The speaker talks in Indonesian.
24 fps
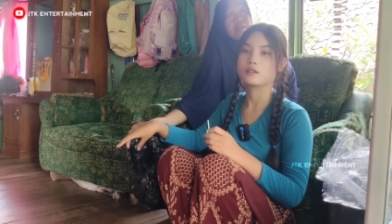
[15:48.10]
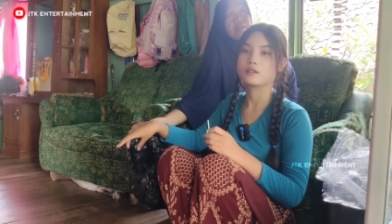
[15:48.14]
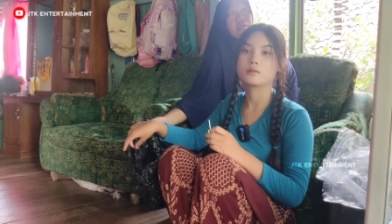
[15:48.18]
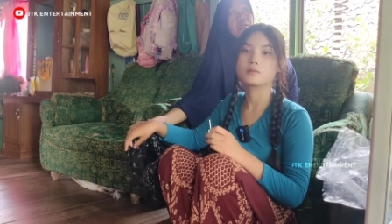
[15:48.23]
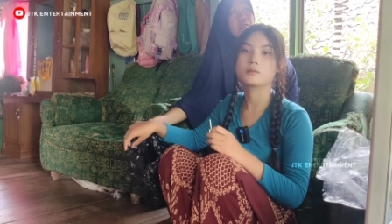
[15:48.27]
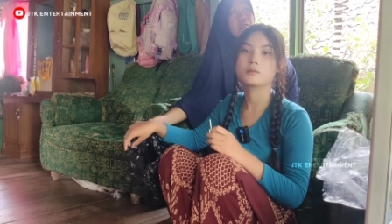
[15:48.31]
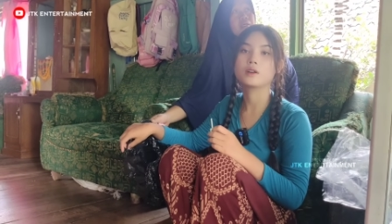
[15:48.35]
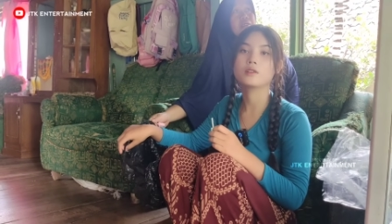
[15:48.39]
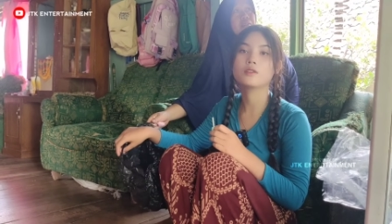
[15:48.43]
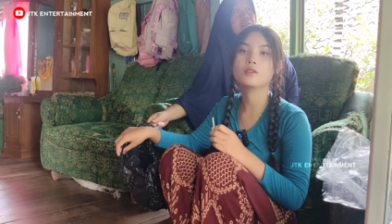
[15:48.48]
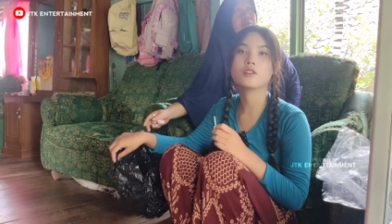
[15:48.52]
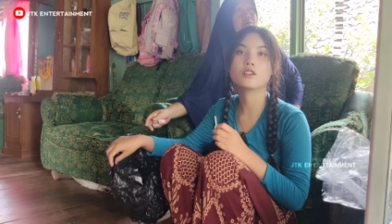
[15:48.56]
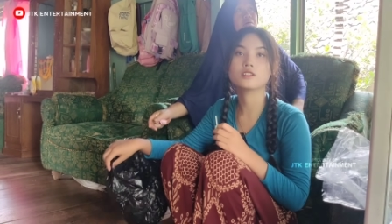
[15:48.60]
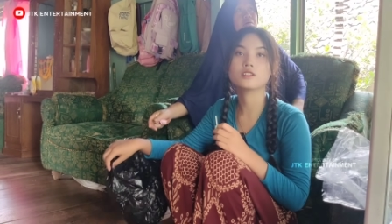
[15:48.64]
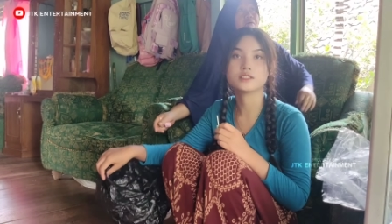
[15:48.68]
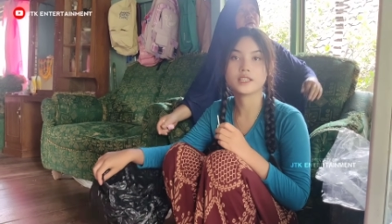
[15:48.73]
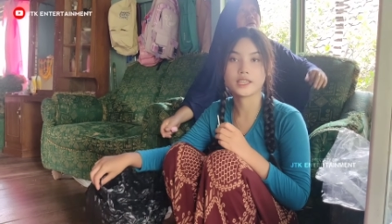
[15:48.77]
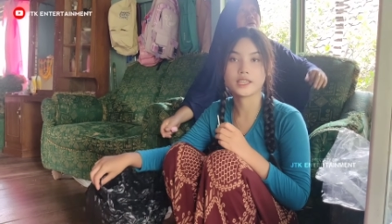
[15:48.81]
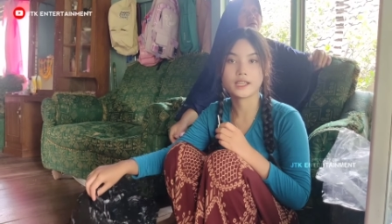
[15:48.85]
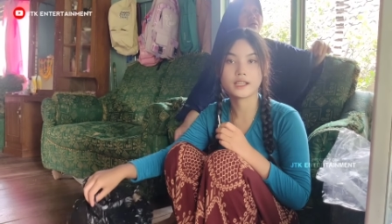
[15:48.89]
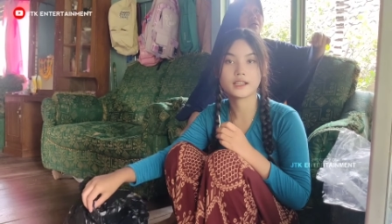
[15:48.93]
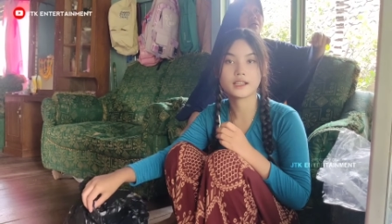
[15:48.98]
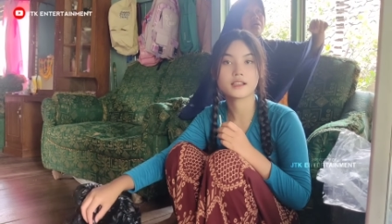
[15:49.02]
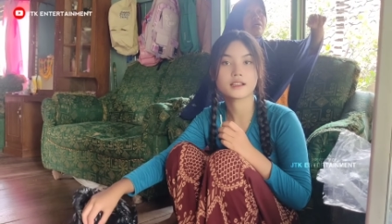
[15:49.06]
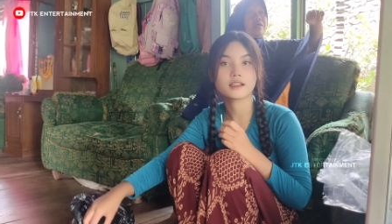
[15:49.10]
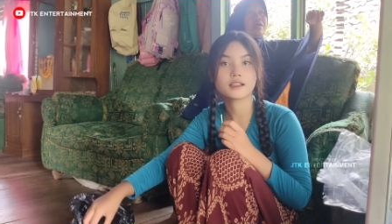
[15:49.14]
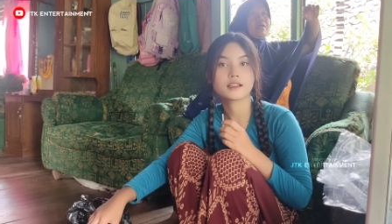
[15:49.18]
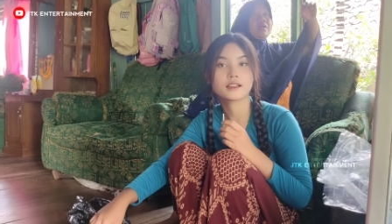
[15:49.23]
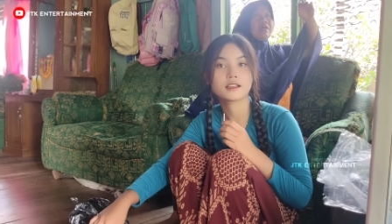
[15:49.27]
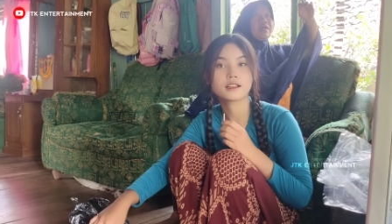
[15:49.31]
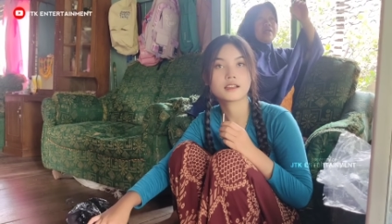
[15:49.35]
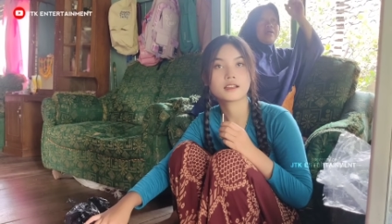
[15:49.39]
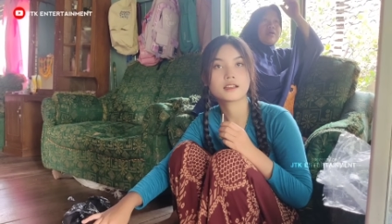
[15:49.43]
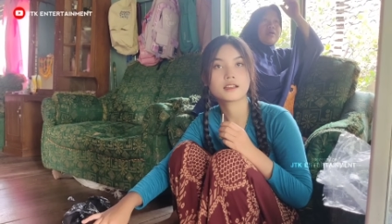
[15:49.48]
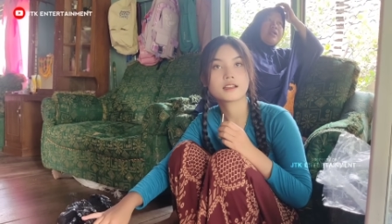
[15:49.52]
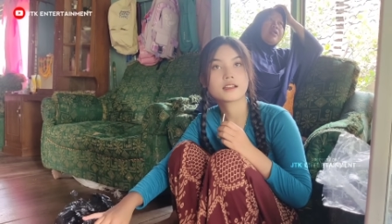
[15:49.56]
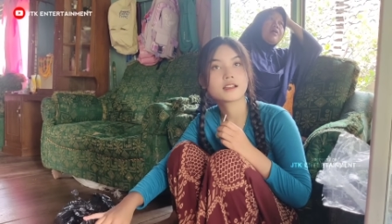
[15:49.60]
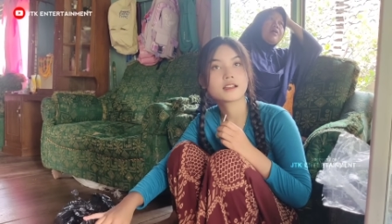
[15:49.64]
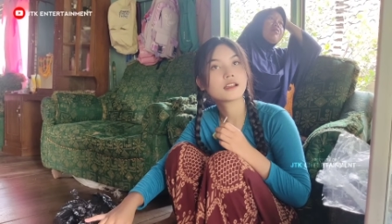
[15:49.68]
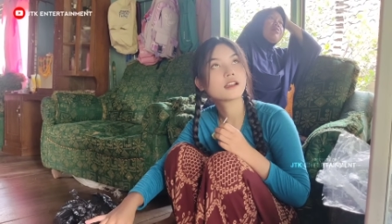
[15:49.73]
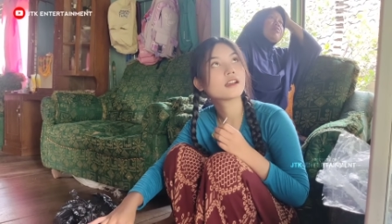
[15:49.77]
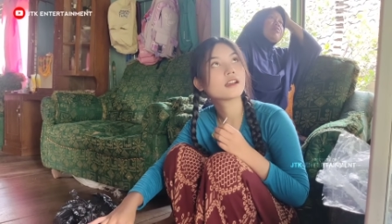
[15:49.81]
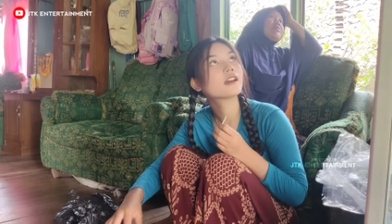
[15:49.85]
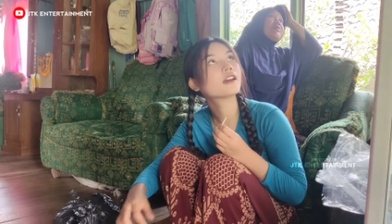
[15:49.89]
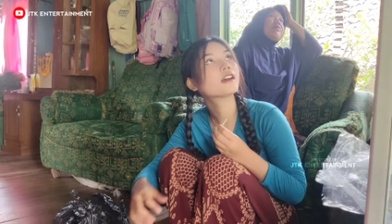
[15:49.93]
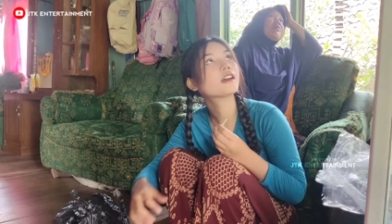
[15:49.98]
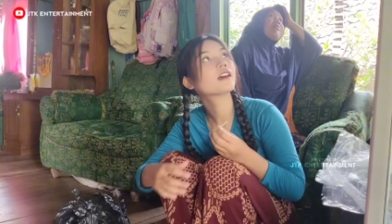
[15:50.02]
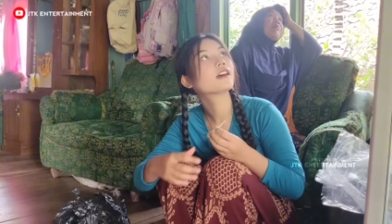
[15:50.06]
apa. Mau kojek.
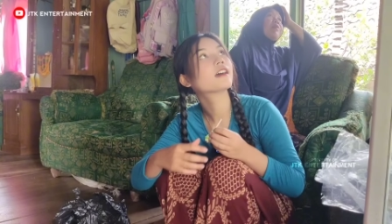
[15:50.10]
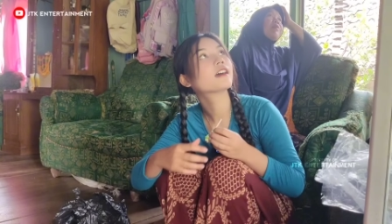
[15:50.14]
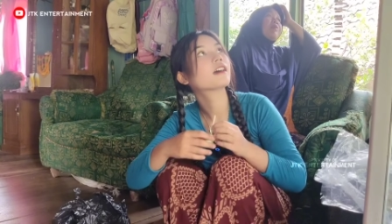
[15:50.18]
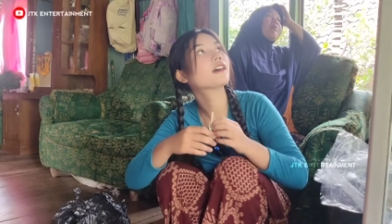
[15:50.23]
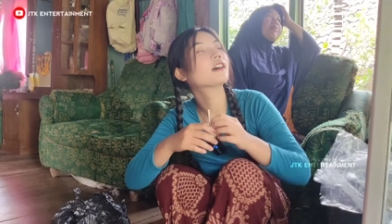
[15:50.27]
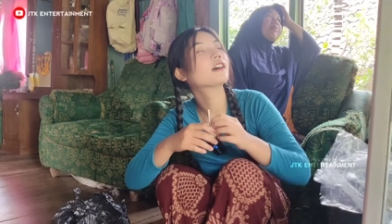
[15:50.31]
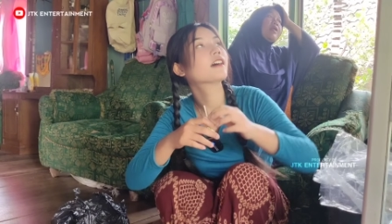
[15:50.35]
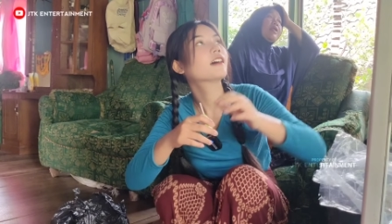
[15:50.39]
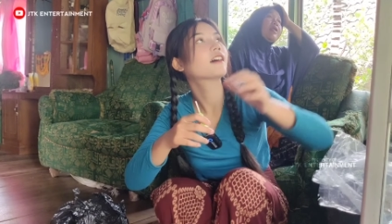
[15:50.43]
Sok boleh